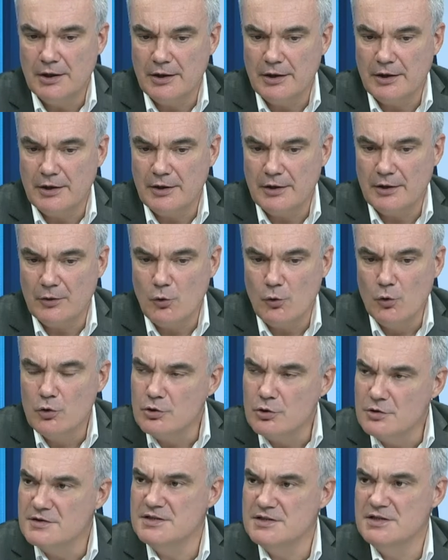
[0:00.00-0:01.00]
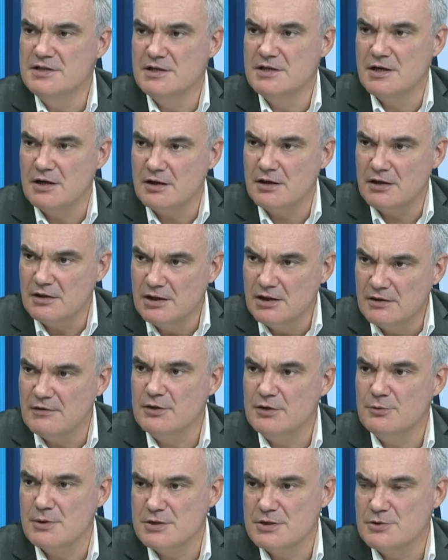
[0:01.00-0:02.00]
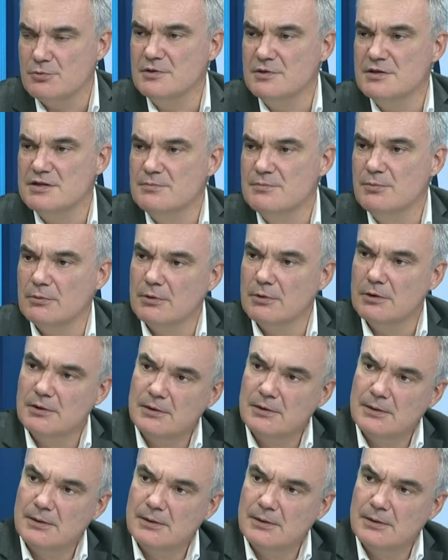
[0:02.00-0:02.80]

euh, au quotidien d'évaluation des immeubles.